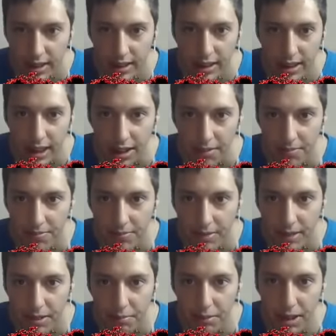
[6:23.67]
Ya.
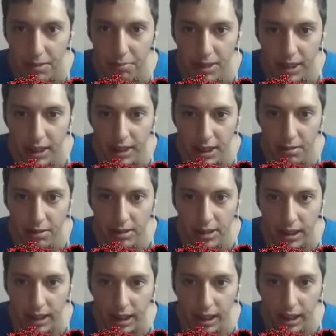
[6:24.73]
Miren, ven que estamos
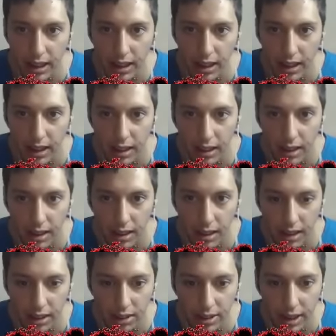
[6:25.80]
aquí, que
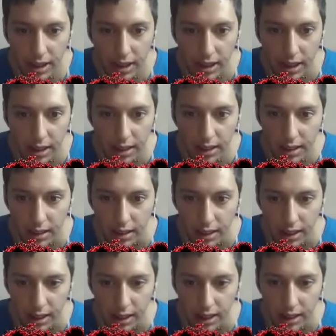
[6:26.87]
es donde hay que ir
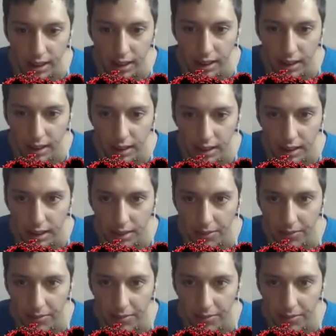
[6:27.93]
y...